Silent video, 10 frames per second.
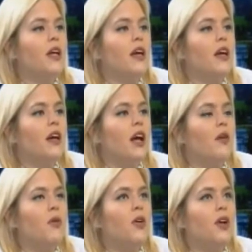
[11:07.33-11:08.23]
eh, a
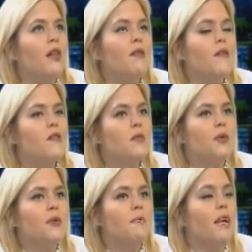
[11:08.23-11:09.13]
lo mejor el bebé se
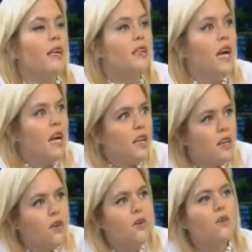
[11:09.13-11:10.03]
pone más
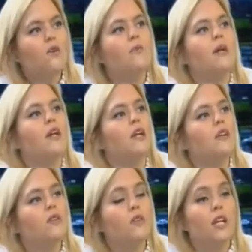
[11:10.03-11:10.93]
letárgico, más
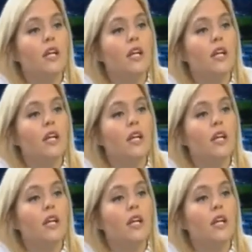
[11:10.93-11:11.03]
lento.